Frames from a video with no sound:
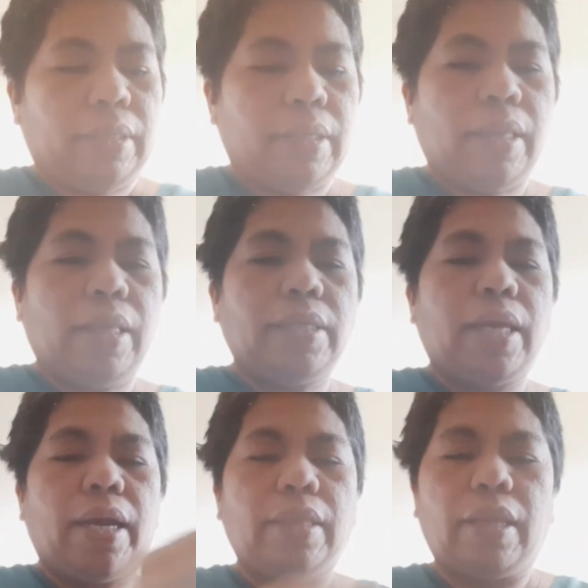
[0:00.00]
nanti
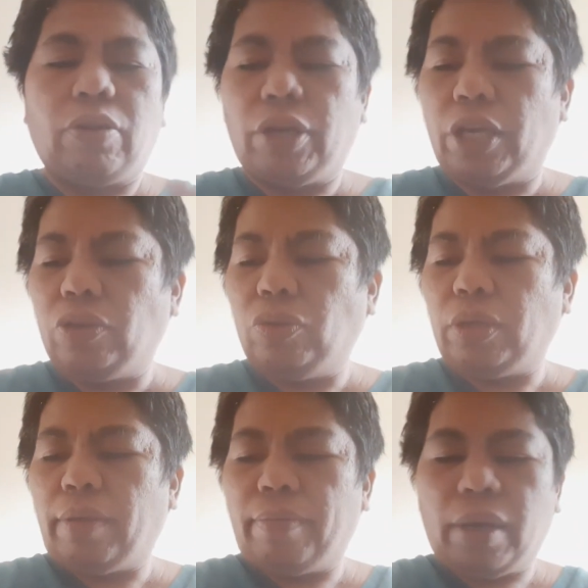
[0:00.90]
saya akan taruh keju
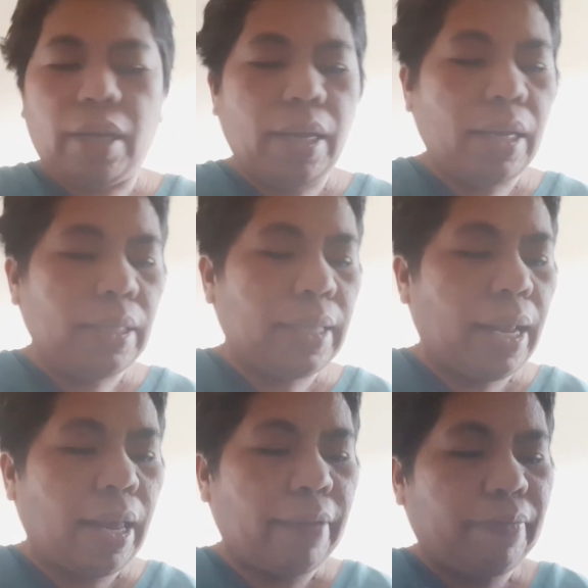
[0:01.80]
sama
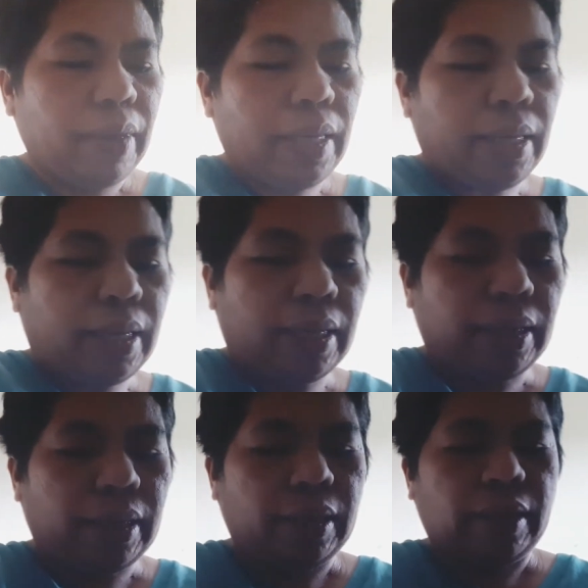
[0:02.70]
salami
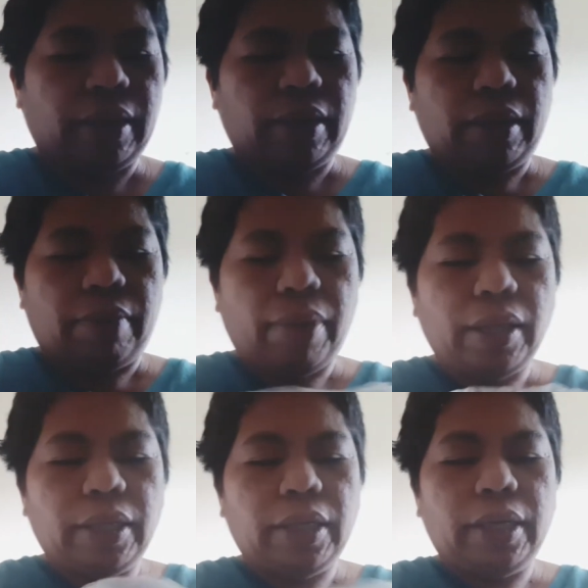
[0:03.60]

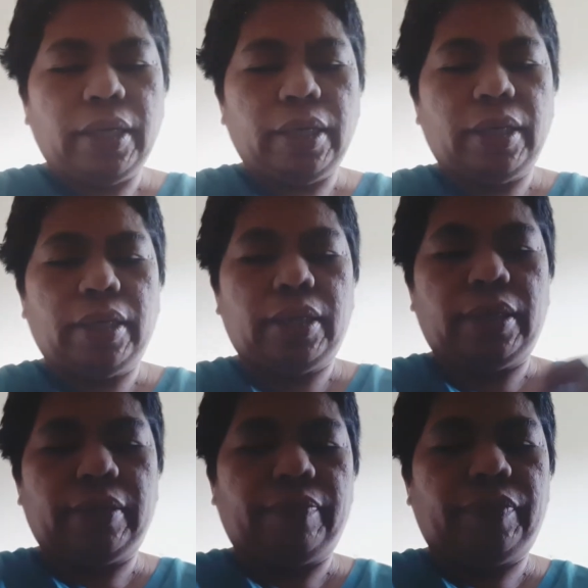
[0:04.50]
butter
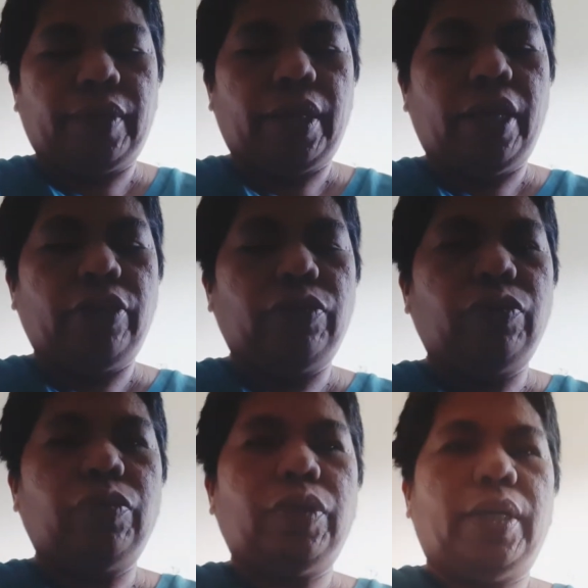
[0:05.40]

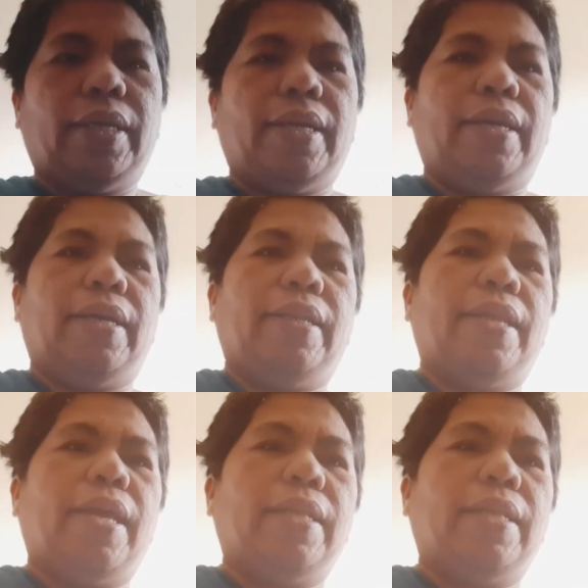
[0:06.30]
keju dan